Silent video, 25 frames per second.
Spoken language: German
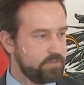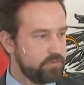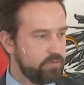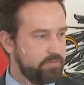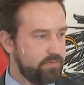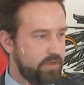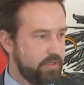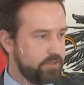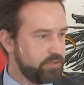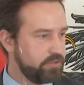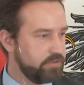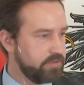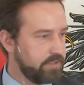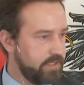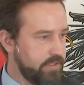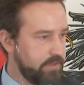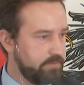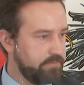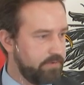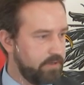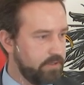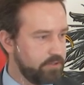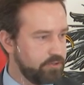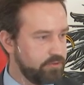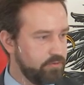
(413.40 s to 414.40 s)
zur falschen Zeit
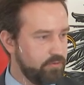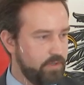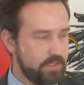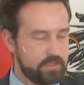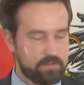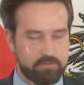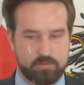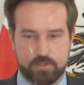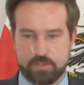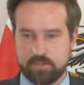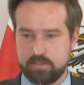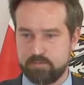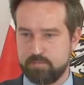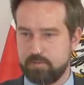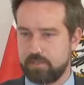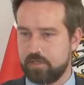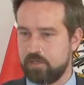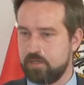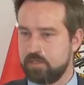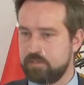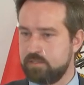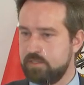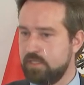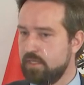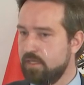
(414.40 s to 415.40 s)
am falschen Ort war. Das waren
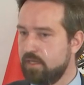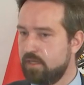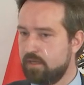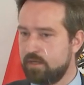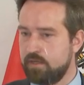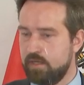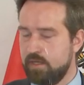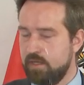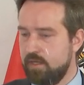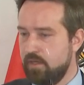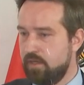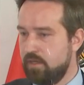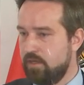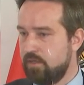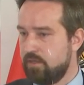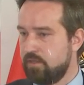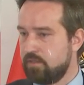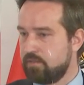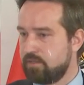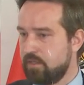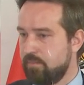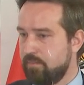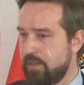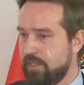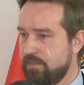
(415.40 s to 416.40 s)
alles Dinge,
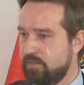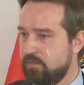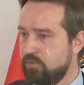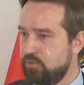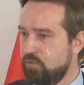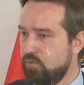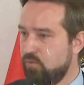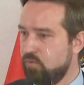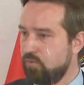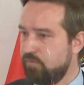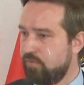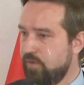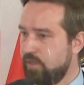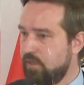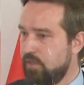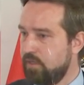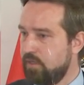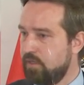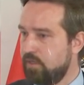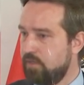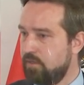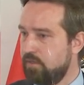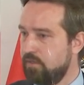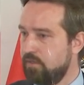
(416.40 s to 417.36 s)
dramatische Unfälle,